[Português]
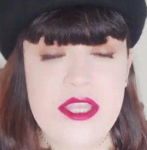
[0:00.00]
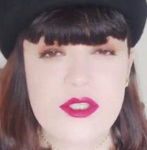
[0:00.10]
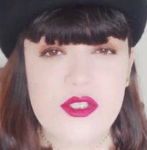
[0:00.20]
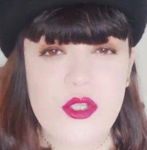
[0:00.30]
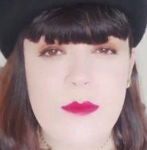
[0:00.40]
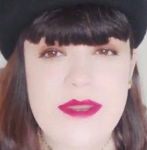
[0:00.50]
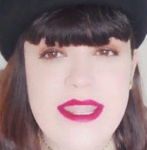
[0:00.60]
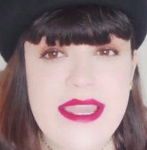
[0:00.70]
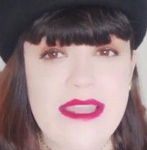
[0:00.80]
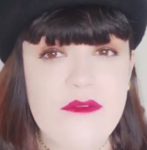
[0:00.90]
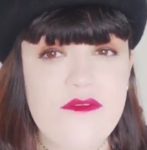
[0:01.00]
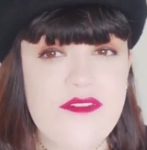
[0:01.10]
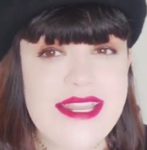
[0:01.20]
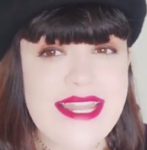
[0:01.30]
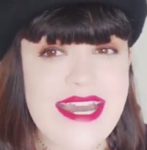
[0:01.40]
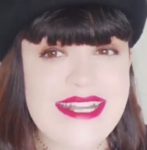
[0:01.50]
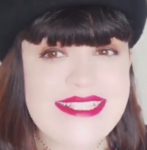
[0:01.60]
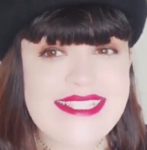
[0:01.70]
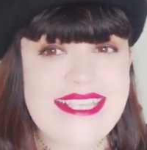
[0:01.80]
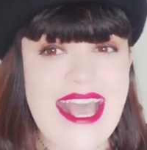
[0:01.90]
sobre
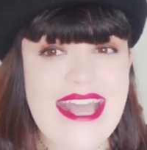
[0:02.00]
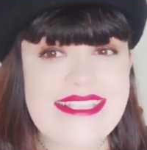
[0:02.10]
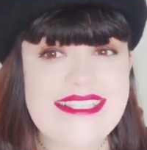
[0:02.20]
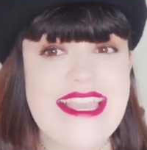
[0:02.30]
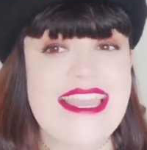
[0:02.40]
finanças,